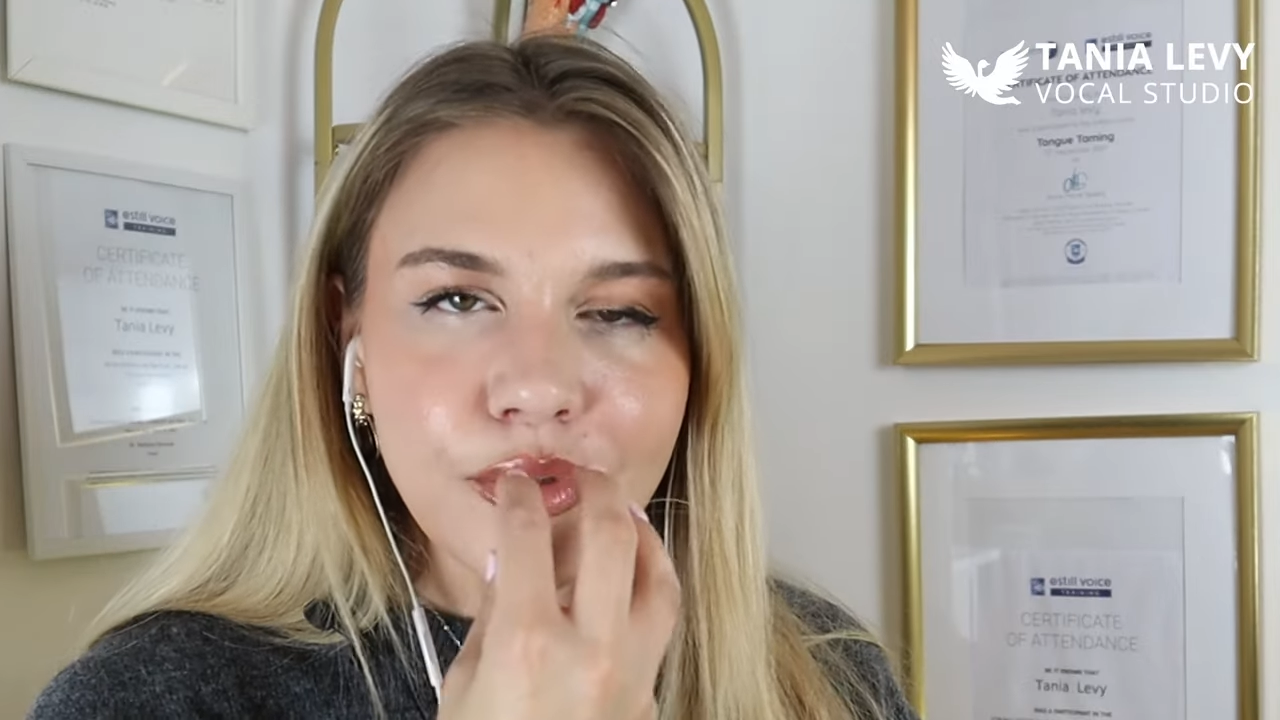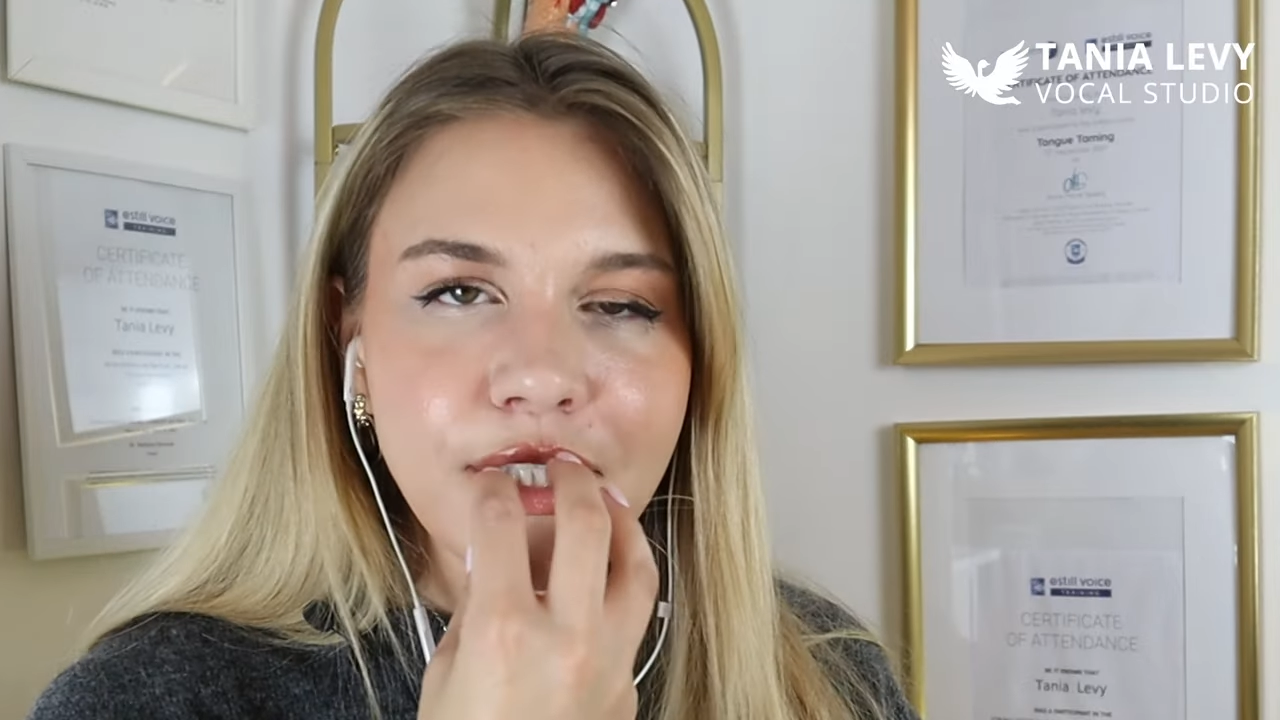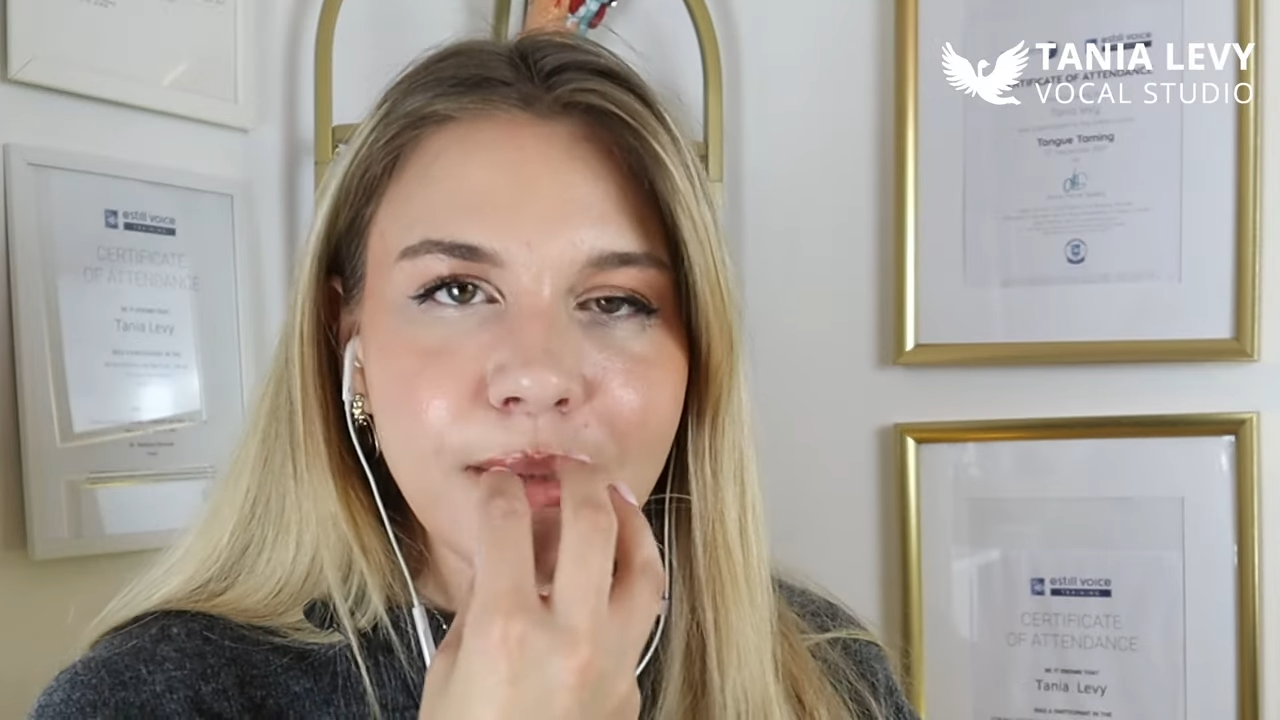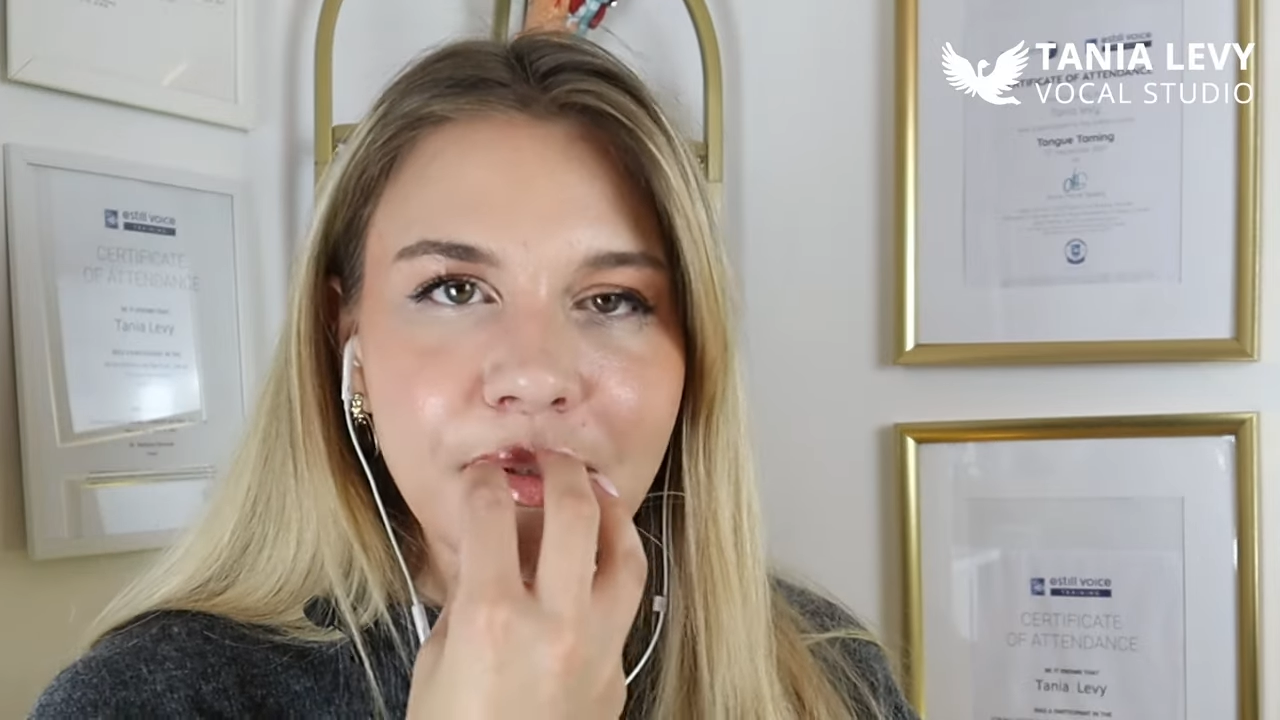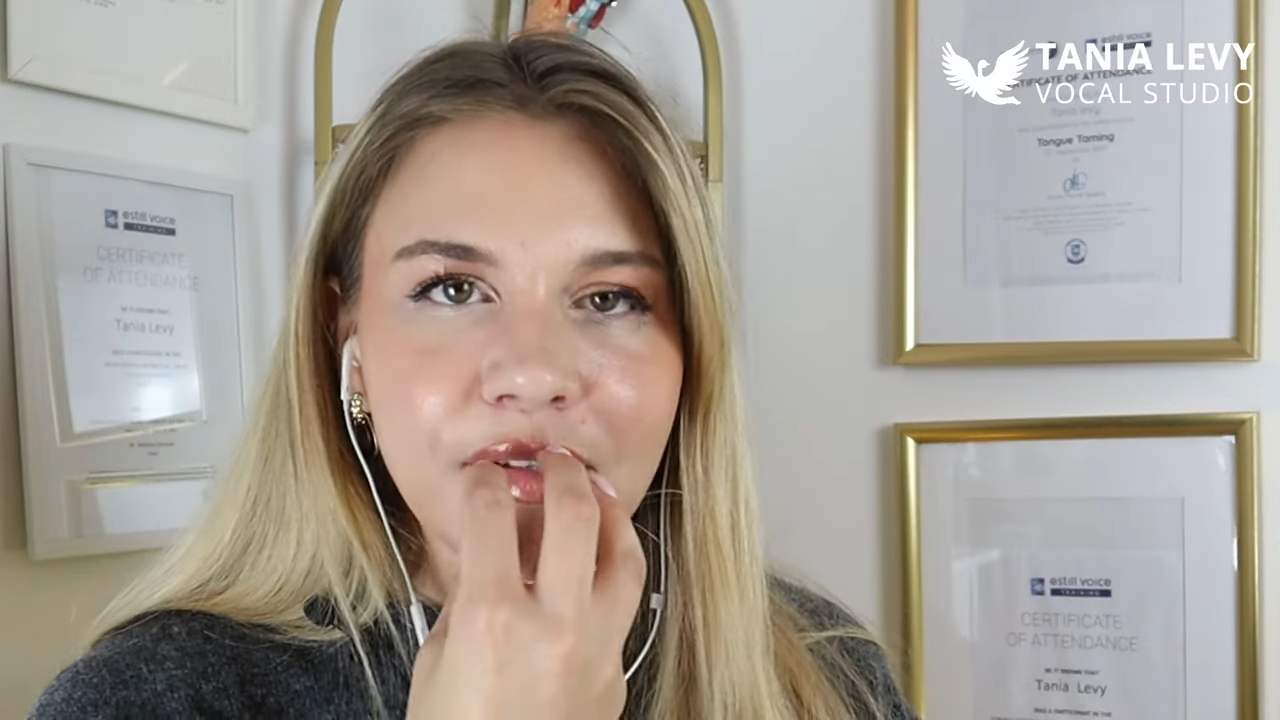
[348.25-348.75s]

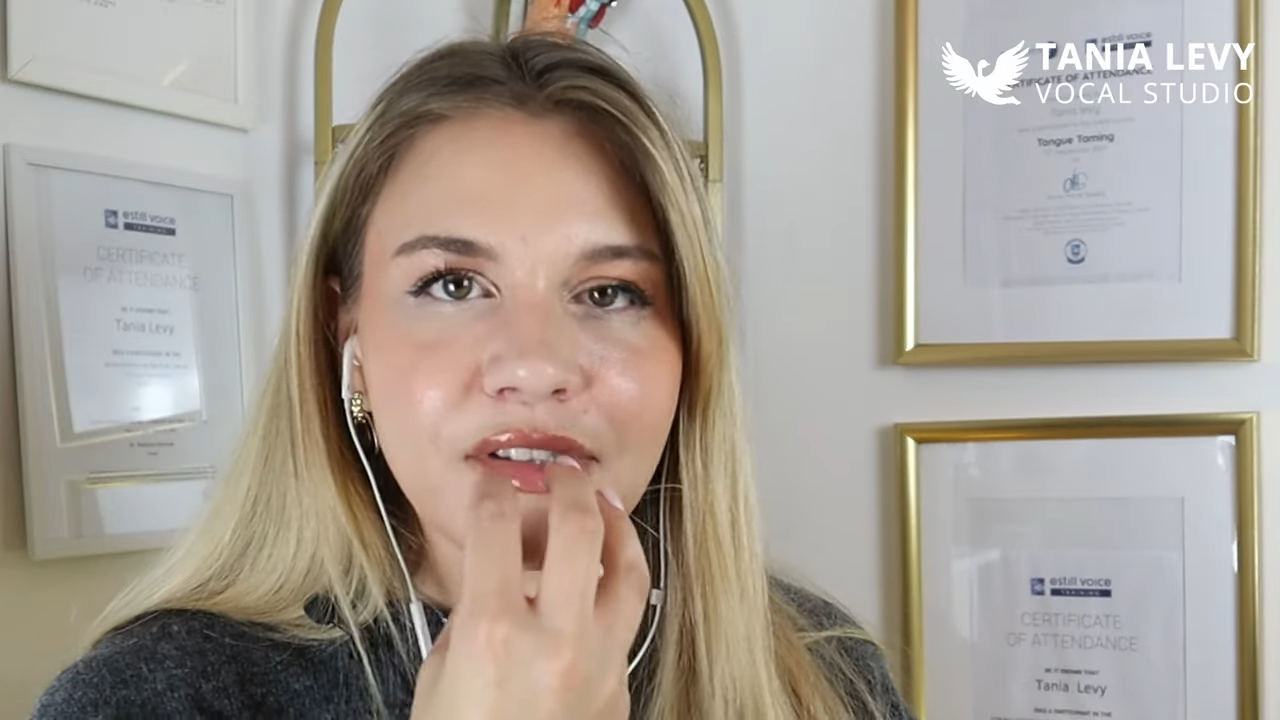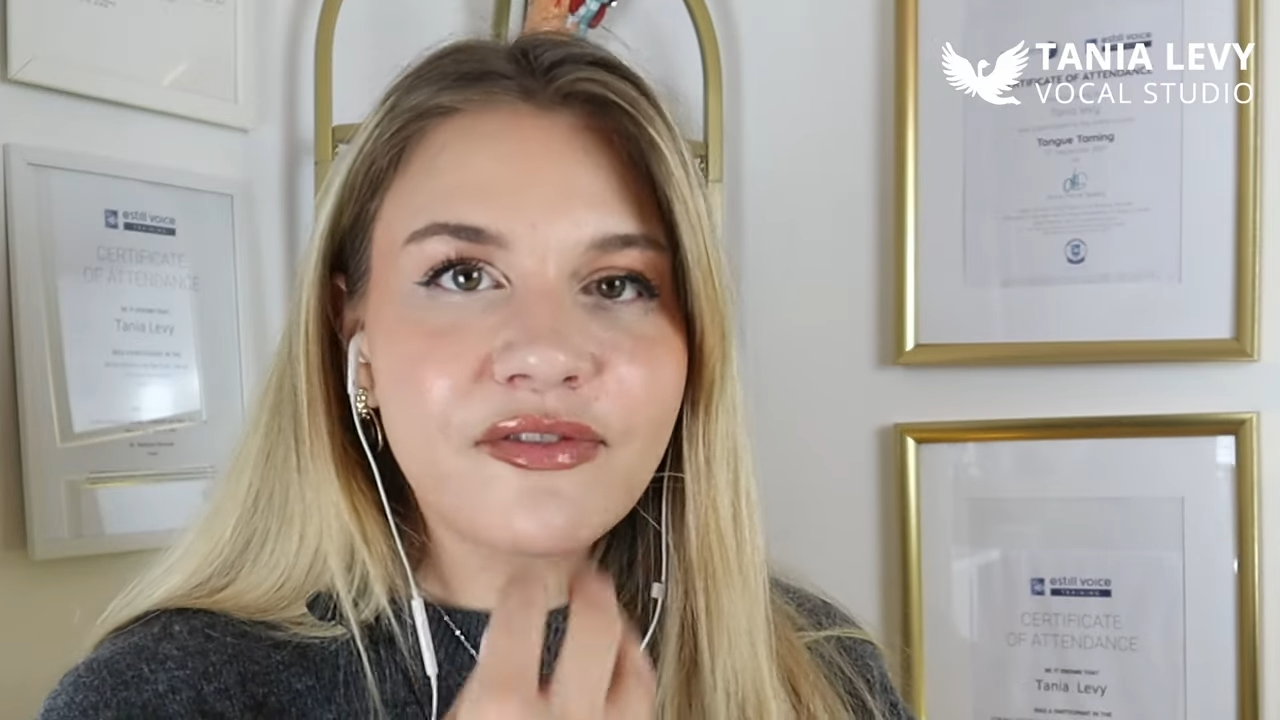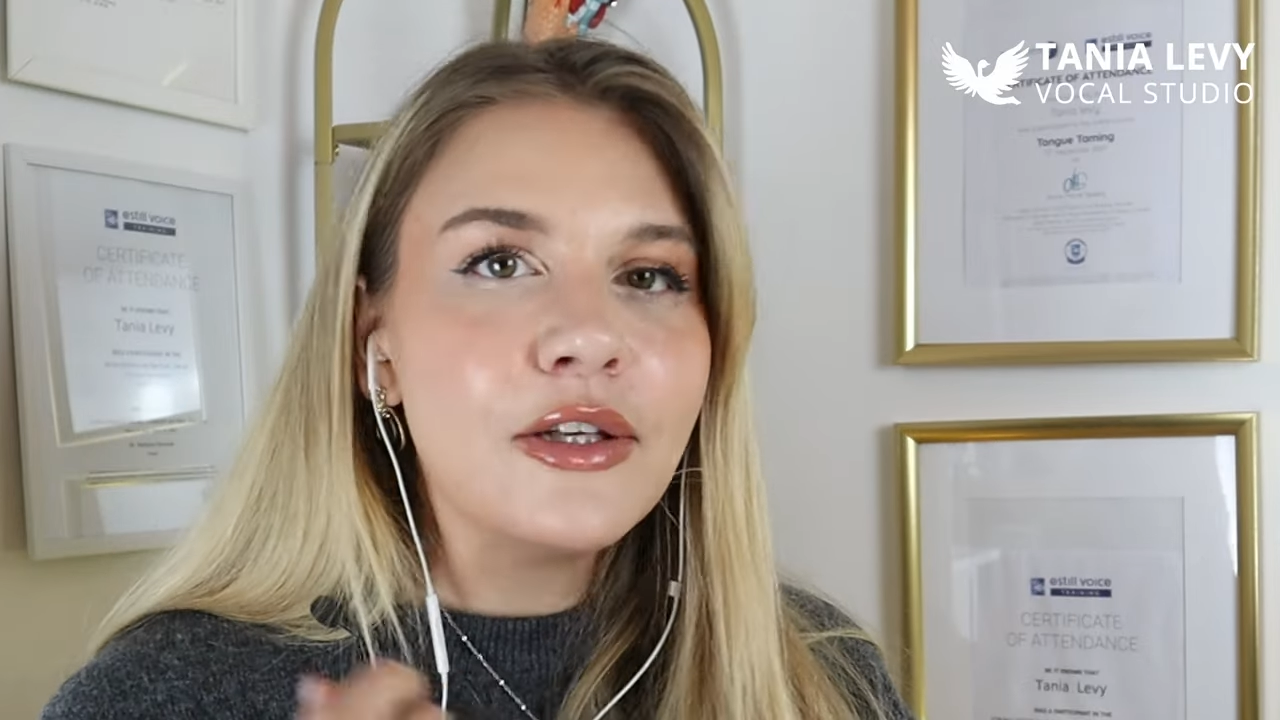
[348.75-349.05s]
hier bist,